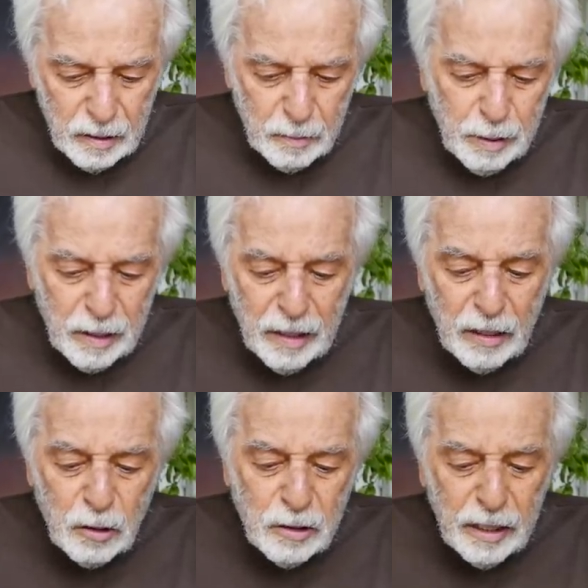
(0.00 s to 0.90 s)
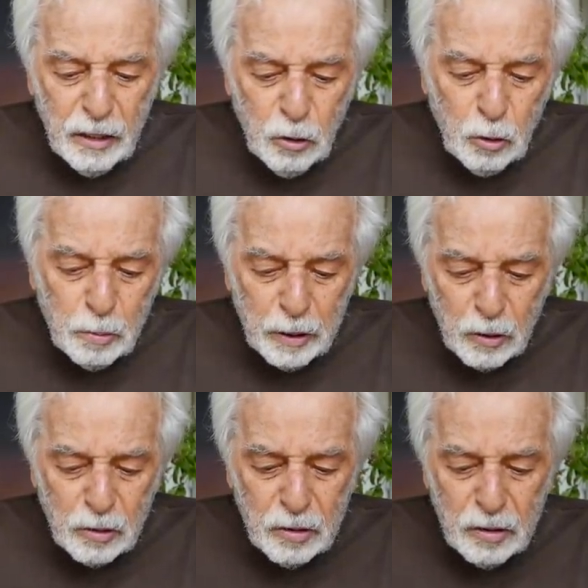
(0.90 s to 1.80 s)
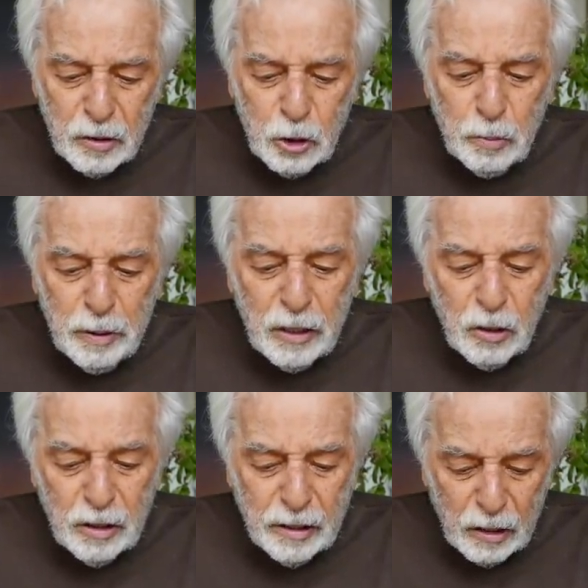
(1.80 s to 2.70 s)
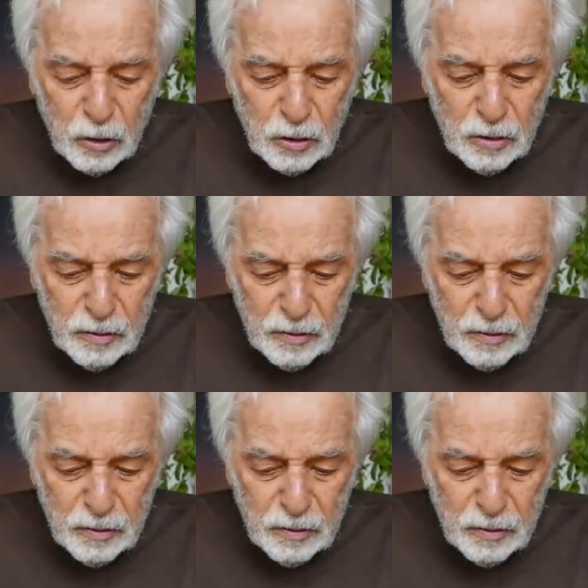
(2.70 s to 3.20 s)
Me has dado tres números. Yo mezclo el tarot